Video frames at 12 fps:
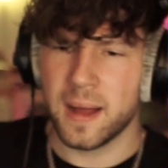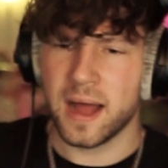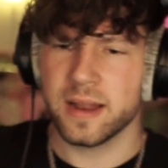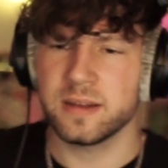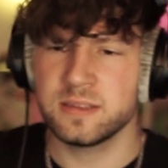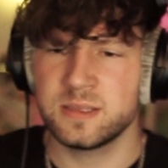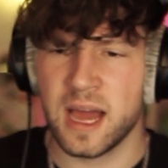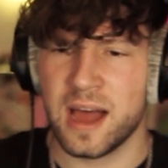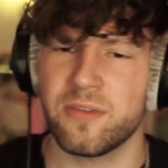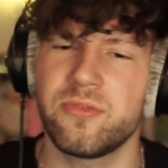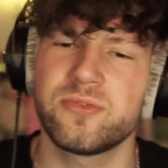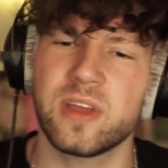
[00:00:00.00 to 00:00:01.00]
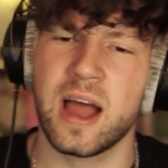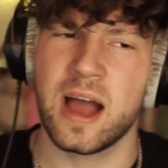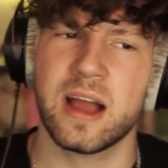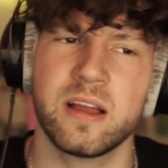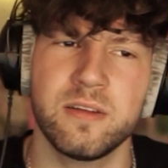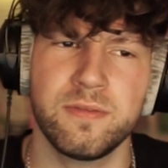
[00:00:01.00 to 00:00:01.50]
Man darf
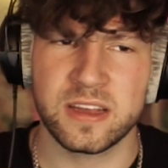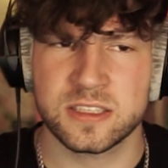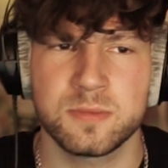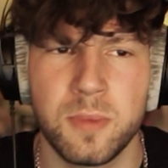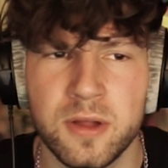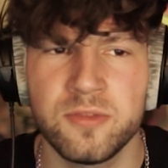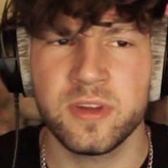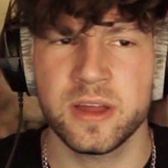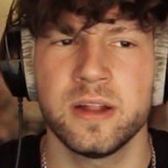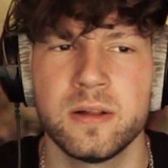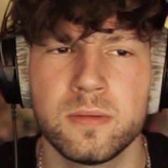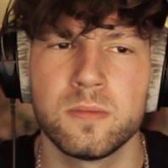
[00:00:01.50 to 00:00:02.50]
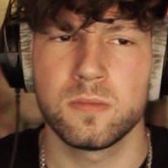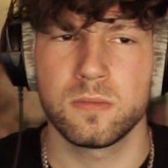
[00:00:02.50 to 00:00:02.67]
tragen, was man will.